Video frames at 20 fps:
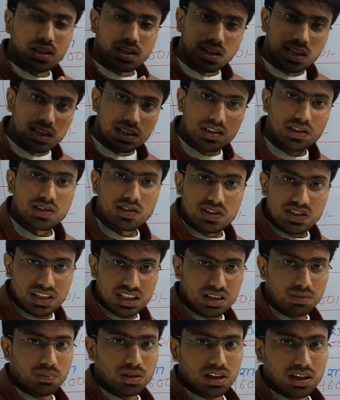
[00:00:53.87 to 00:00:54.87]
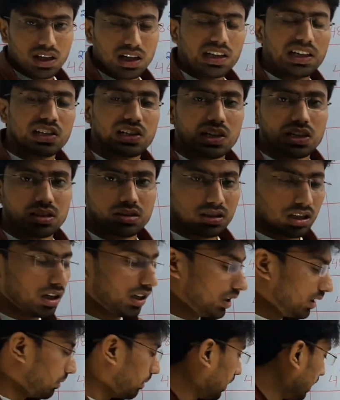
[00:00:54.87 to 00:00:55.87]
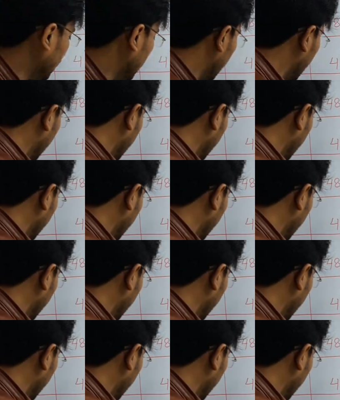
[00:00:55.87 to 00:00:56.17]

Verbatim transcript: ग्रेड सी में यानी ग्रेड थर्ड में